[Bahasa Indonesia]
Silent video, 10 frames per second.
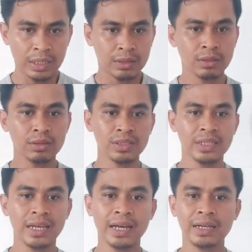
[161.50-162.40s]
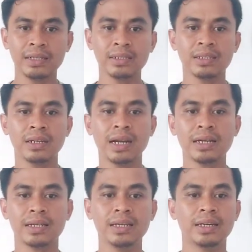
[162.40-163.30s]
terus yang
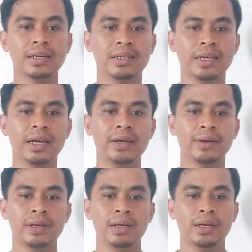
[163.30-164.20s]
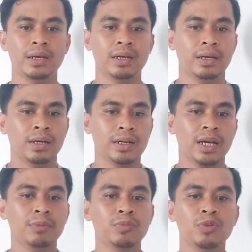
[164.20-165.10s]
terakhir ya
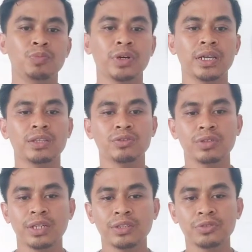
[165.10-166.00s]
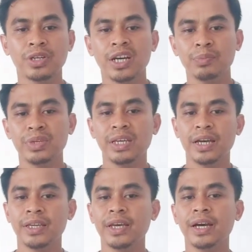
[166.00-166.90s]
kamu perhitungkan juga
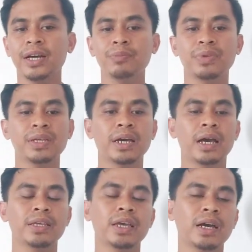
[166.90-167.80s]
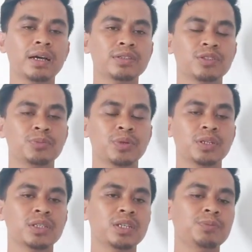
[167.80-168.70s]
biaya-biaya
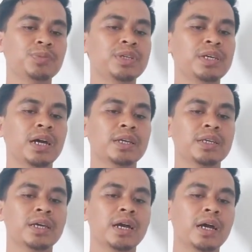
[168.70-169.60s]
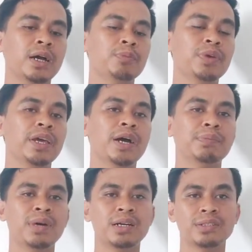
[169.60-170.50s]
seperti biaya biaya
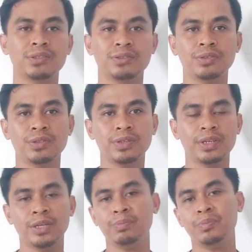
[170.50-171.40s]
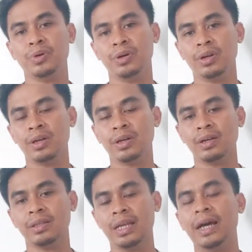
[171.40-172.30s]
masuk impor.
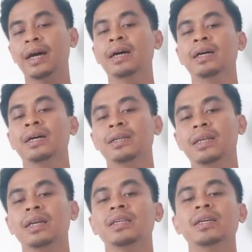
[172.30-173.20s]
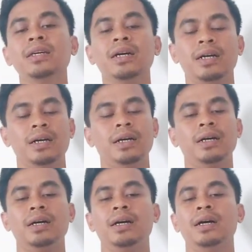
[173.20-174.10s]
Nah, jadi
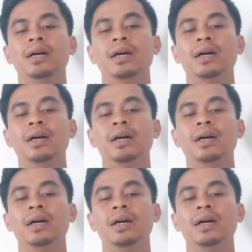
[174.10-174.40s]
uh,